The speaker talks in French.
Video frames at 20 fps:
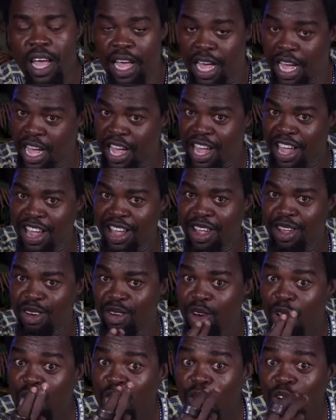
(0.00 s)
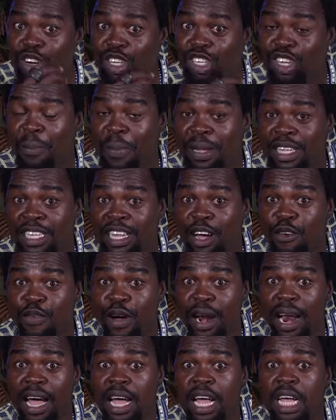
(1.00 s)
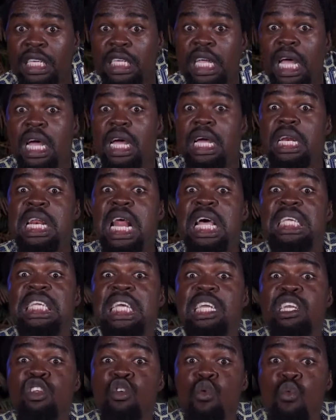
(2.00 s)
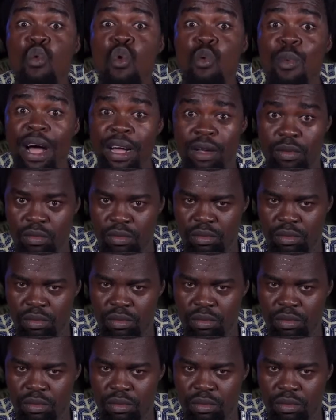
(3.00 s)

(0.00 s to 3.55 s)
Et le nom de ce petit enfant-là, c'est Nazindungouba.